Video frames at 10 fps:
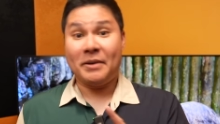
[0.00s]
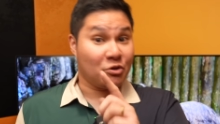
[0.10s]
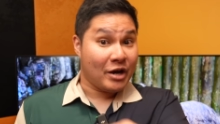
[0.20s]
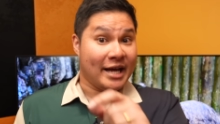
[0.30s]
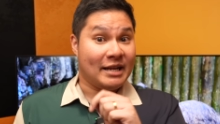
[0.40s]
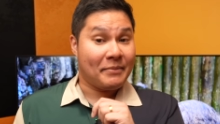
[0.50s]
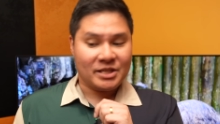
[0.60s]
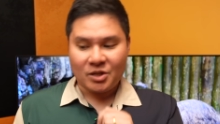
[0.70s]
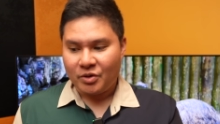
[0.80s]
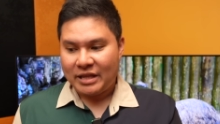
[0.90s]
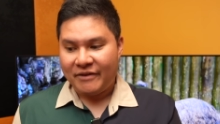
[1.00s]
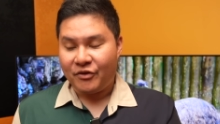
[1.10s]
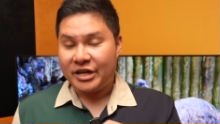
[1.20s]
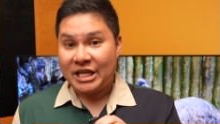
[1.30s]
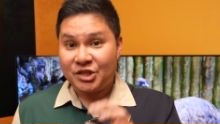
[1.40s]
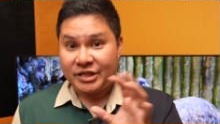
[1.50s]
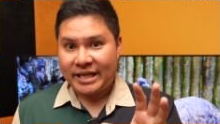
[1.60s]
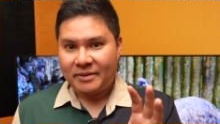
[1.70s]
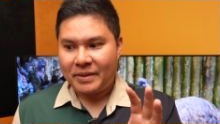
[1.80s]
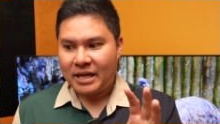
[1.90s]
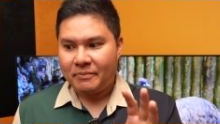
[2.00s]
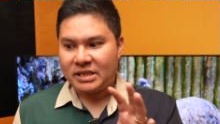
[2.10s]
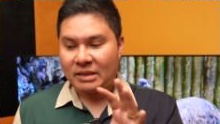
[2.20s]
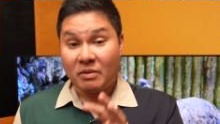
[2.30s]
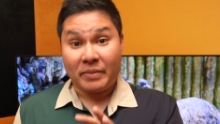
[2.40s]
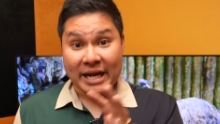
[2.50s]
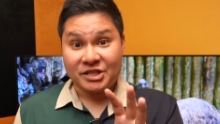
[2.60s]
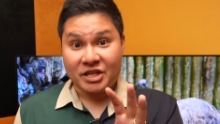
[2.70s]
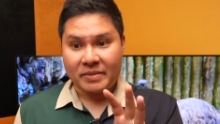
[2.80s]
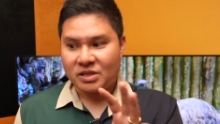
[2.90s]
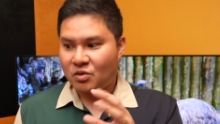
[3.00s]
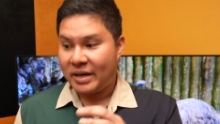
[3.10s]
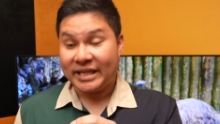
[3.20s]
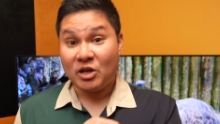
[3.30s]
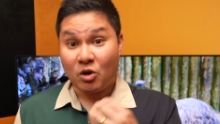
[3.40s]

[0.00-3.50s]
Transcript: Pero to ah, napansin ko na for each scene, parang mas nagbabright siya, mas gumaganda yung